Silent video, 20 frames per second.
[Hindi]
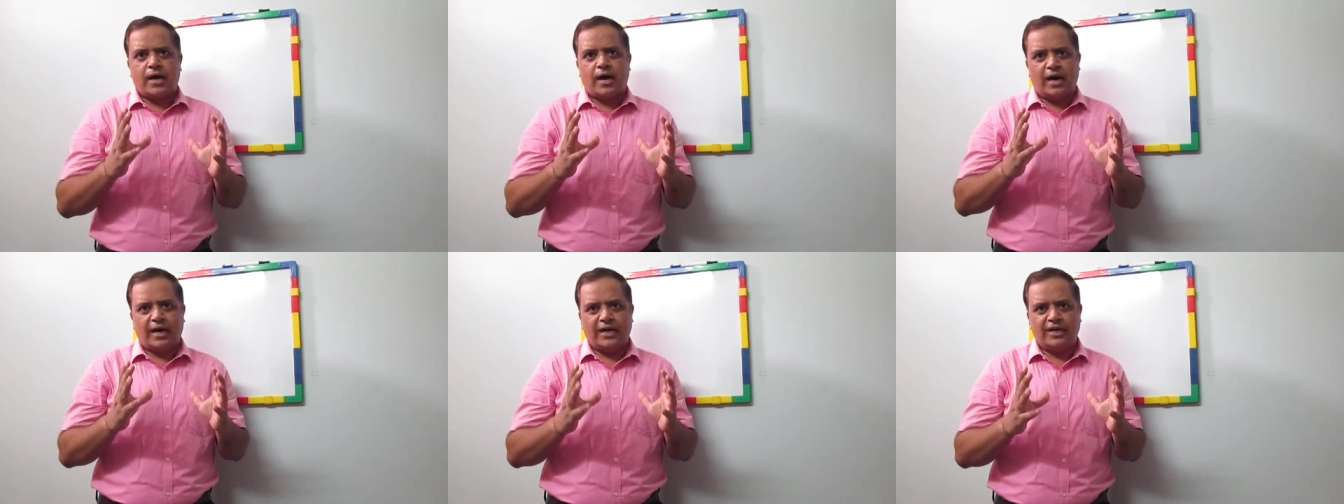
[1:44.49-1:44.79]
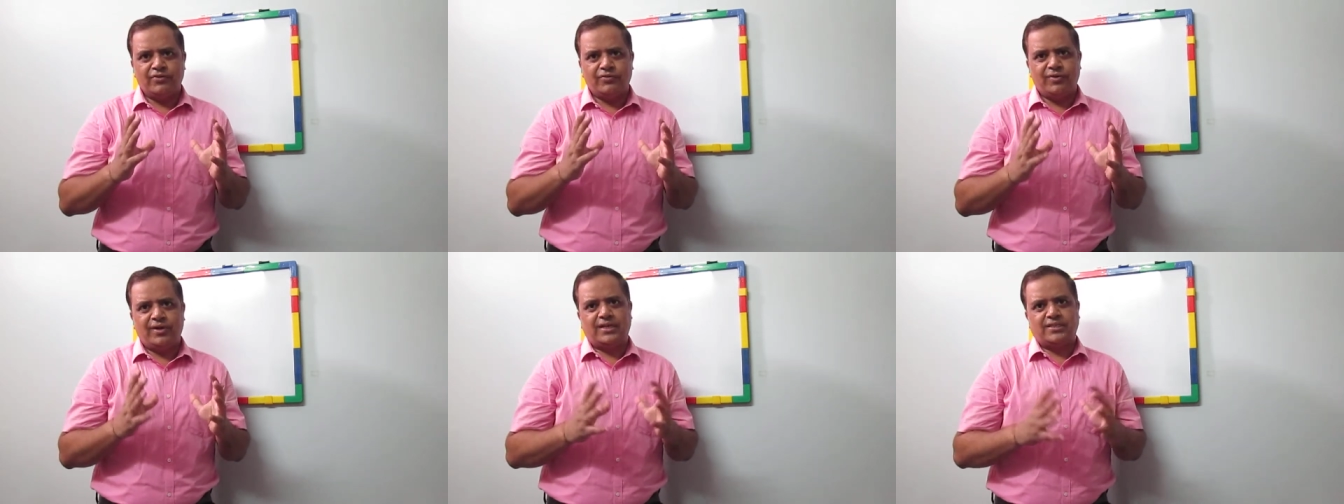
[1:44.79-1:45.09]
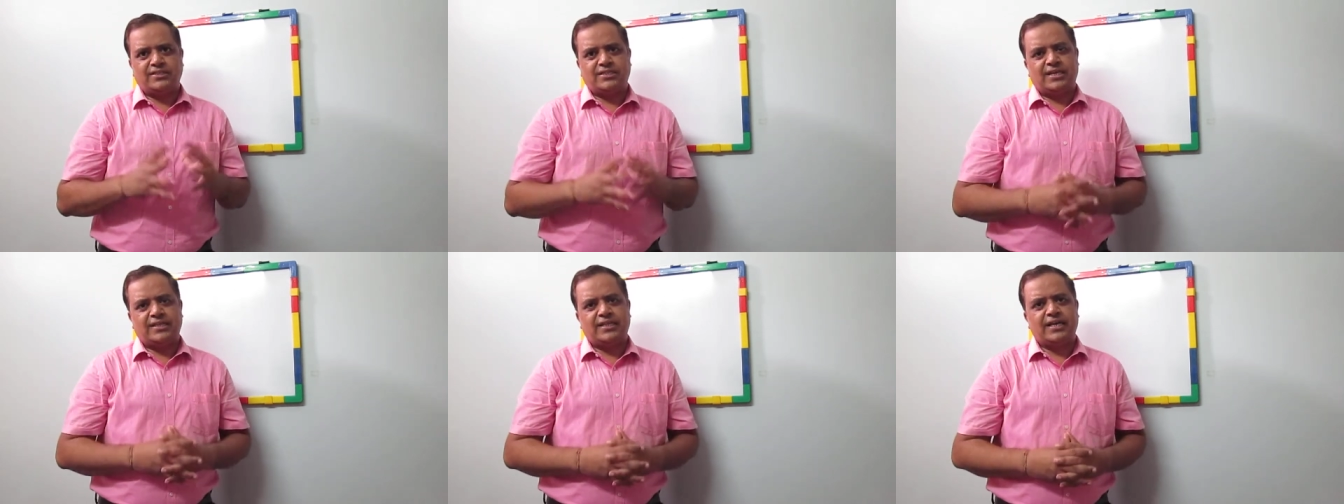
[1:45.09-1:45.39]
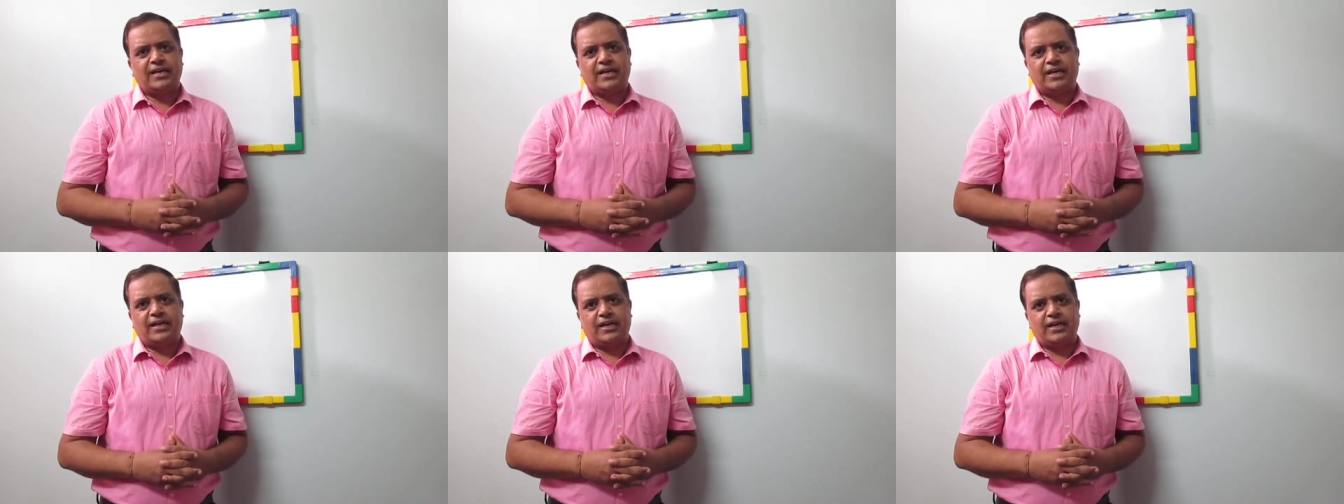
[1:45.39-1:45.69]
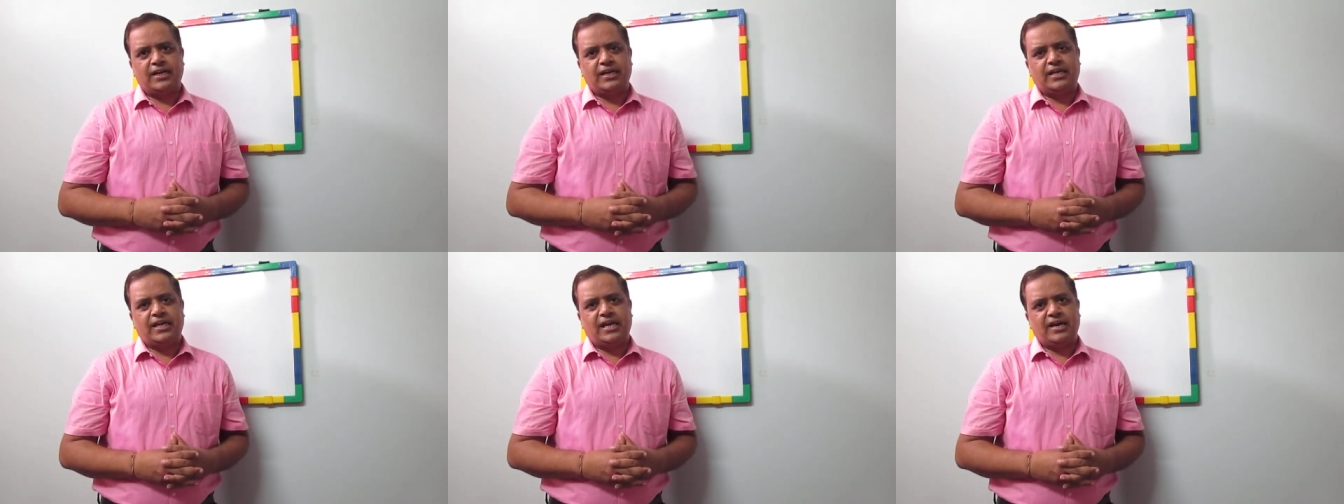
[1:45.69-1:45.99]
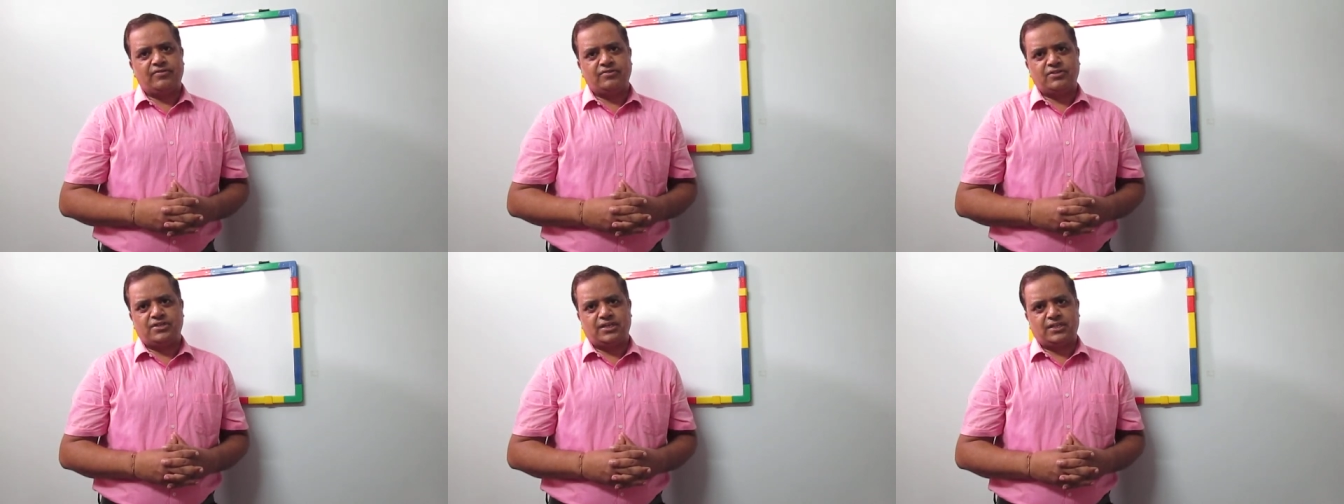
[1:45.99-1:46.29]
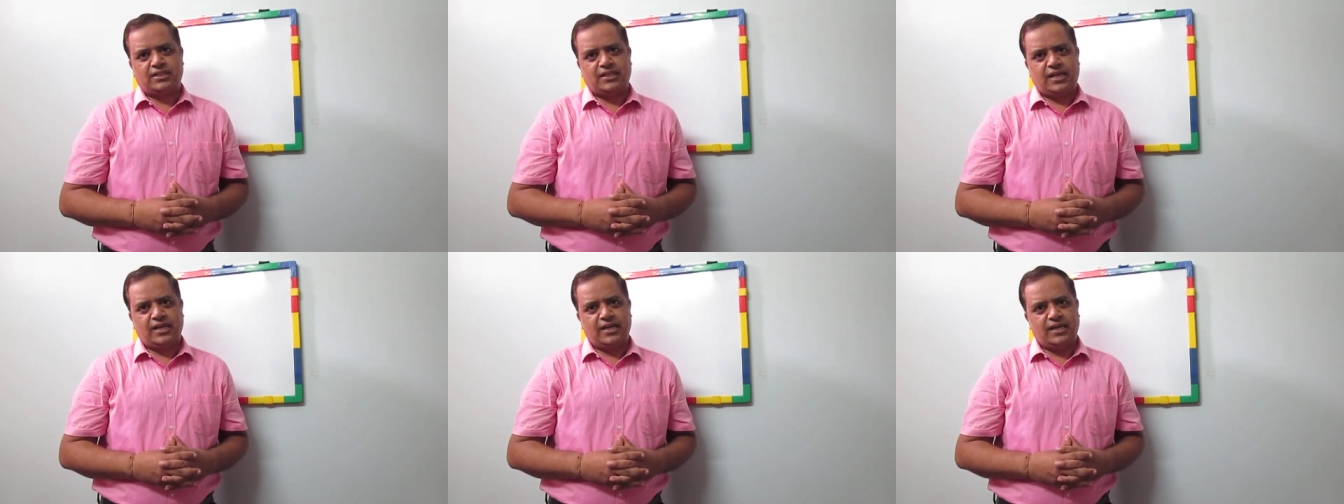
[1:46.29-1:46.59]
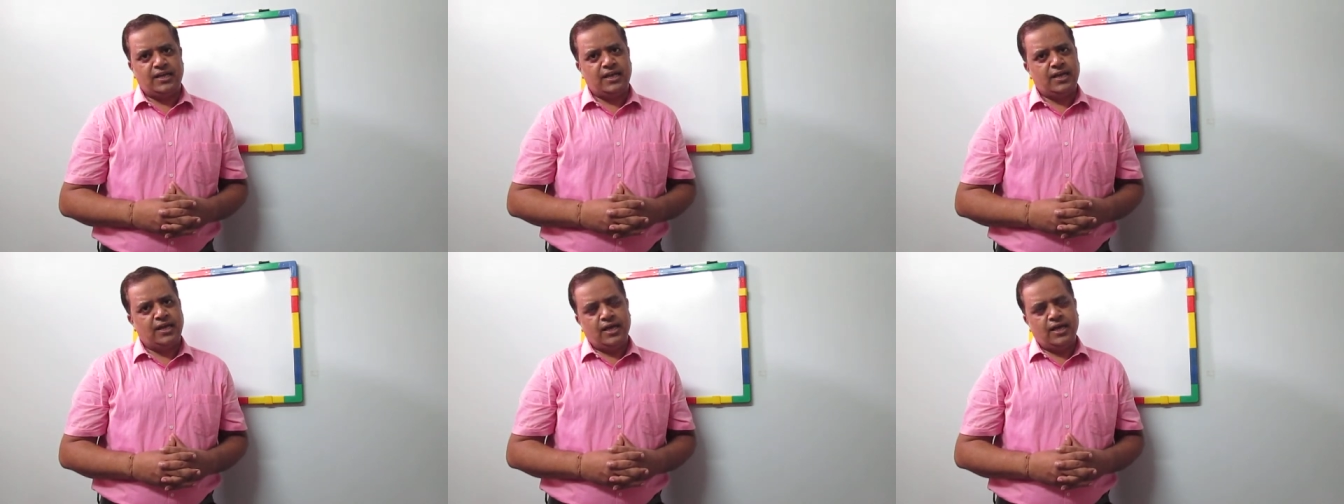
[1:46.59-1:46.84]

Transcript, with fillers: हार्डवर्क ज़्यादा करने की आवश्यकता है